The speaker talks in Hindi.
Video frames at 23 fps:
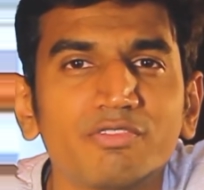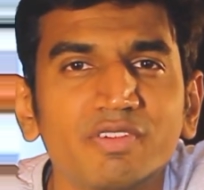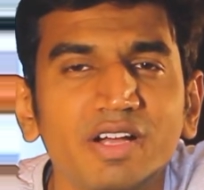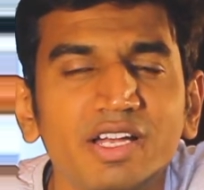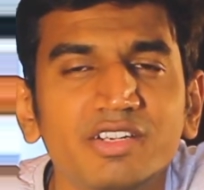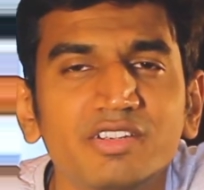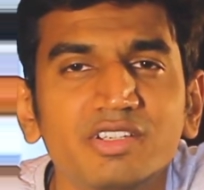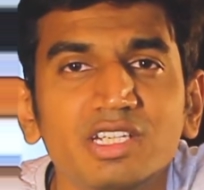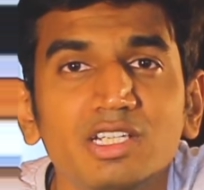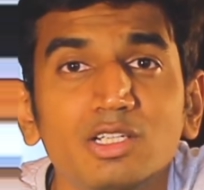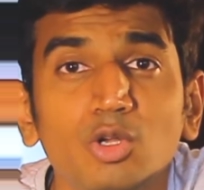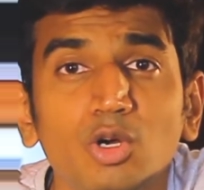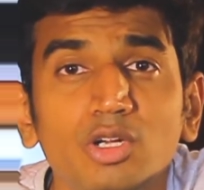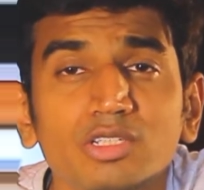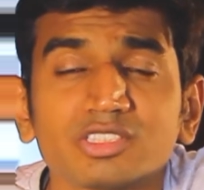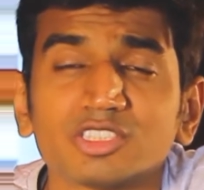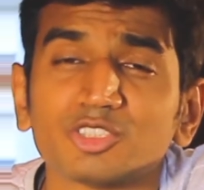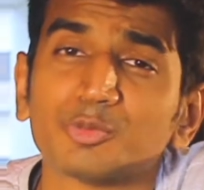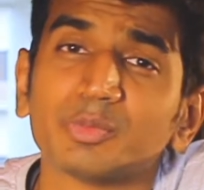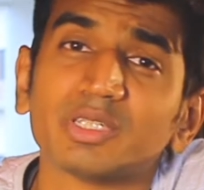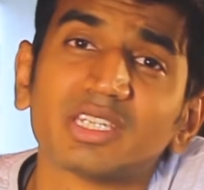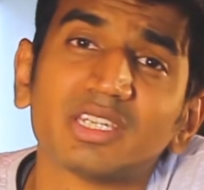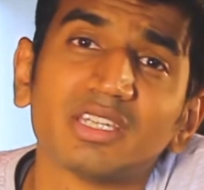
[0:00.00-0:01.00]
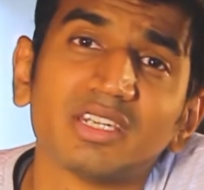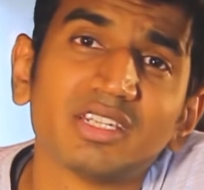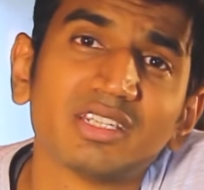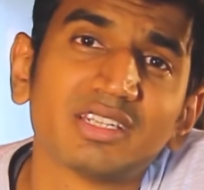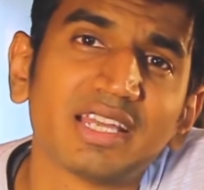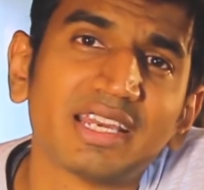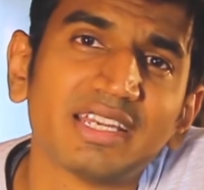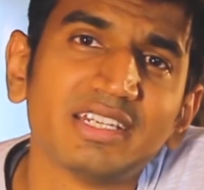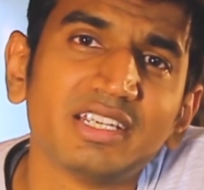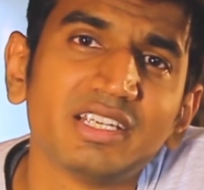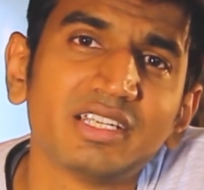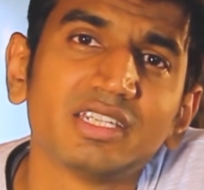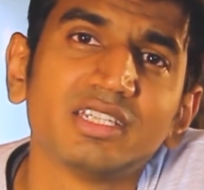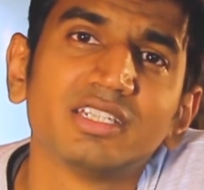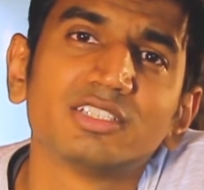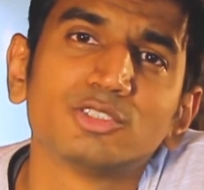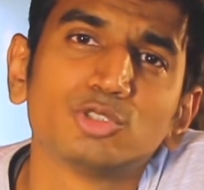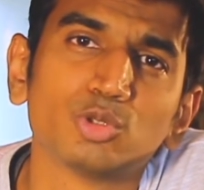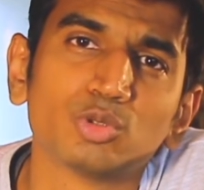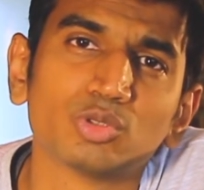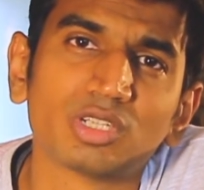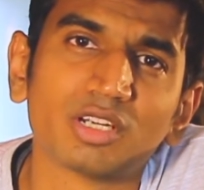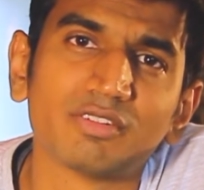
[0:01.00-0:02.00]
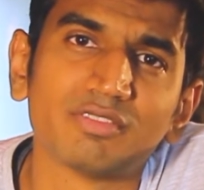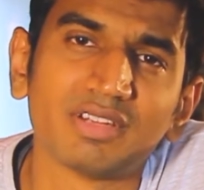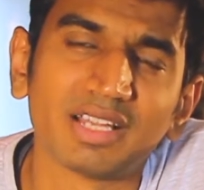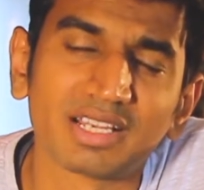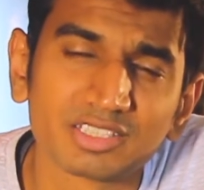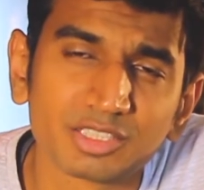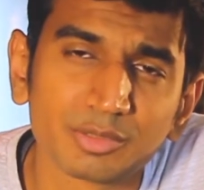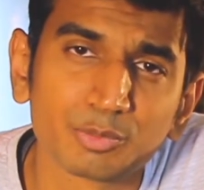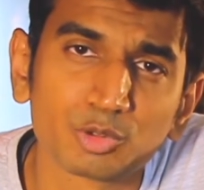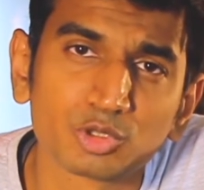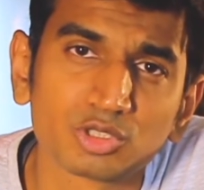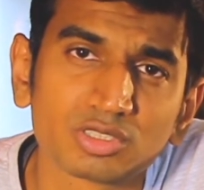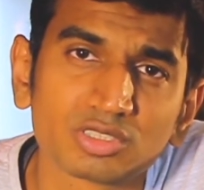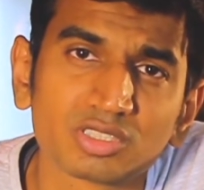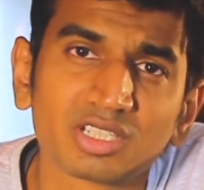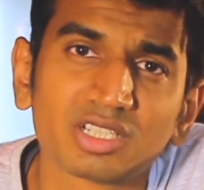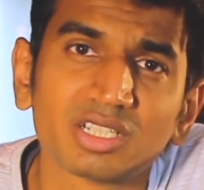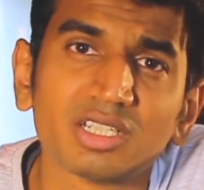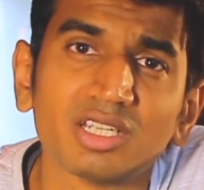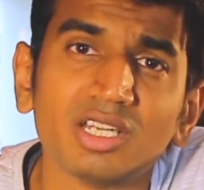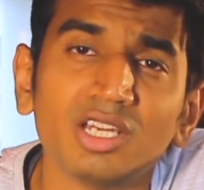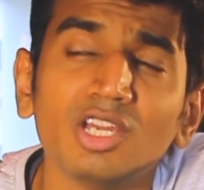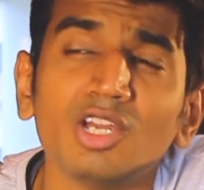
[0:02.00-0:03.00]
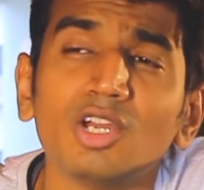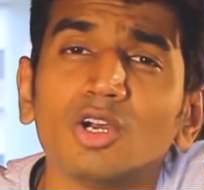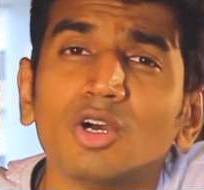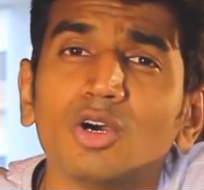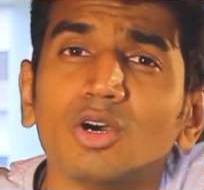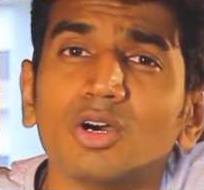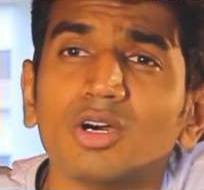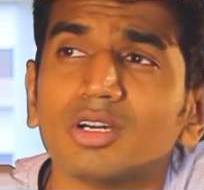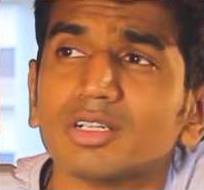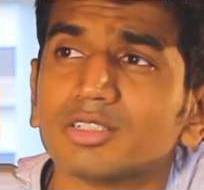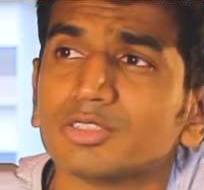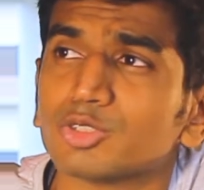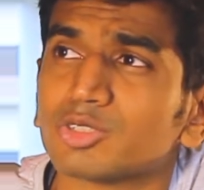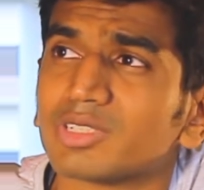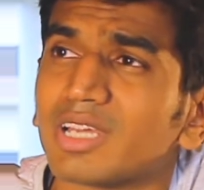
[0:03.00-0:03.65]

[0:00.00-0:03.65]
5T लॉन्च इसमें किरिन 980 है जो उनका फ्लैगशिप प्रोसेसर है और जो